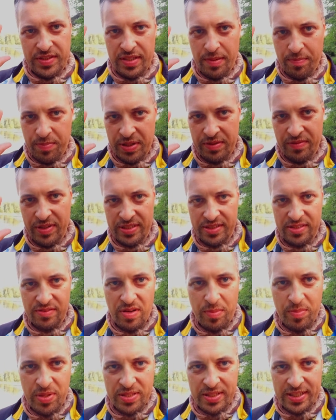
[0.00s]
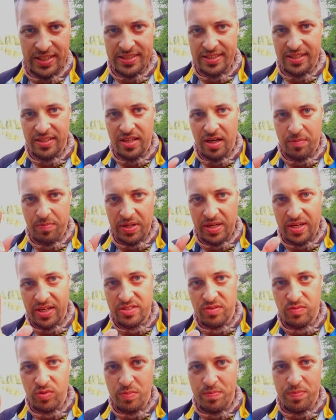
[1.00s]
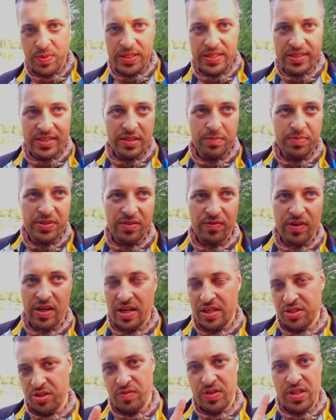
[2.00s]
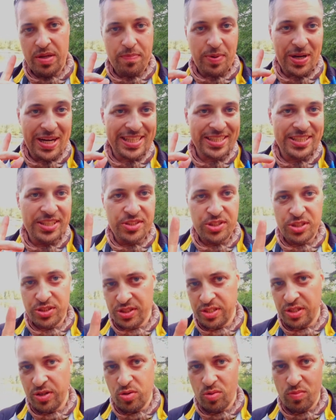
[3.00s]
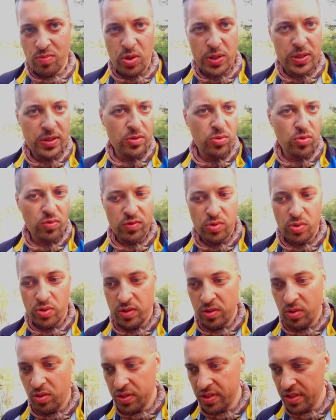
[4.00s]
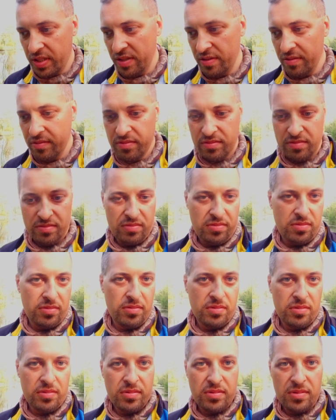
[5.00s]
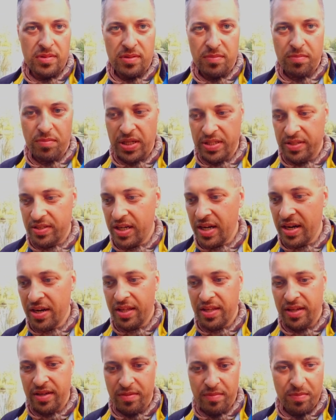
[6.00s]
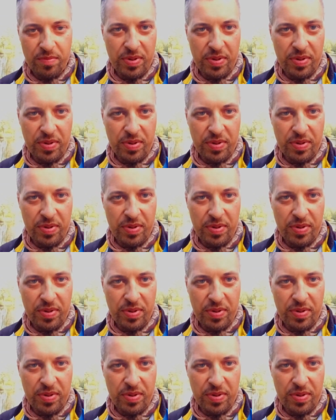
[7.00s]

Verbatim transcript: Всем привет, с вами Андрей Санар. показываю принцип сворачивания практически любой надувной лодки, байдарки,